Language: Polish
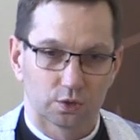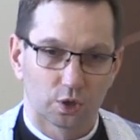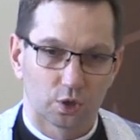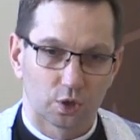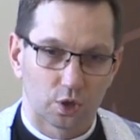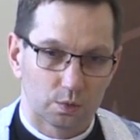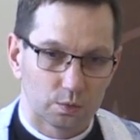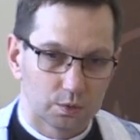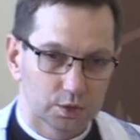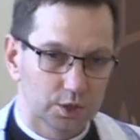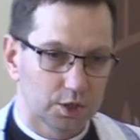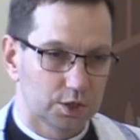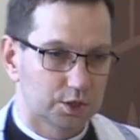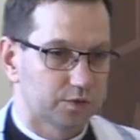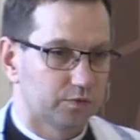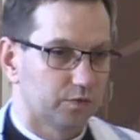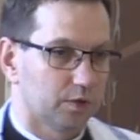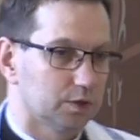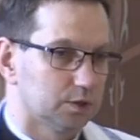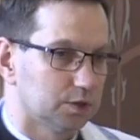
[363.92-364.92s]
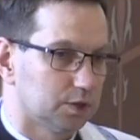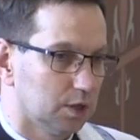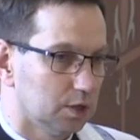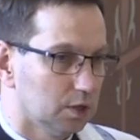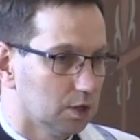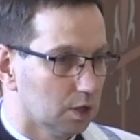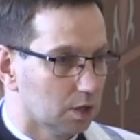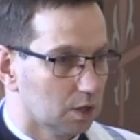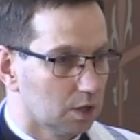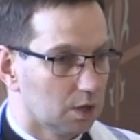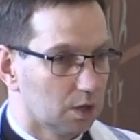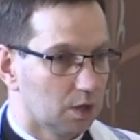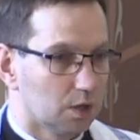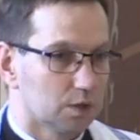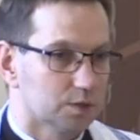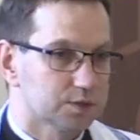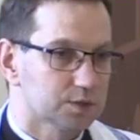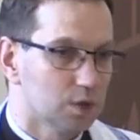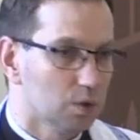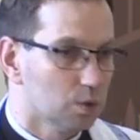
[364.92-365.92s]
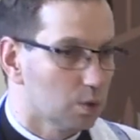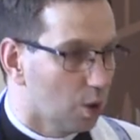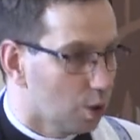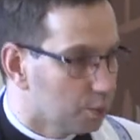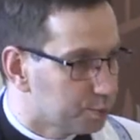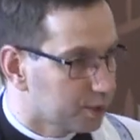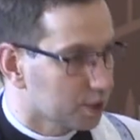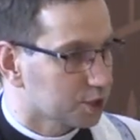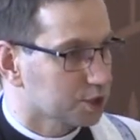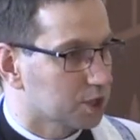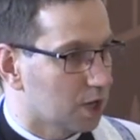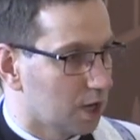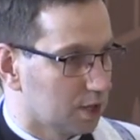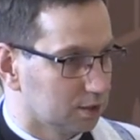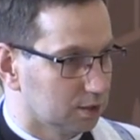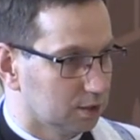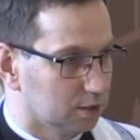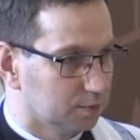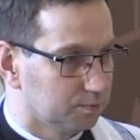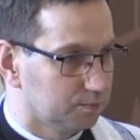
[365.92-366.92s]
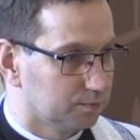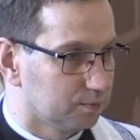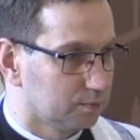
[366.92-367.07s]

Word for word: do Komunii Świętej, są opieszali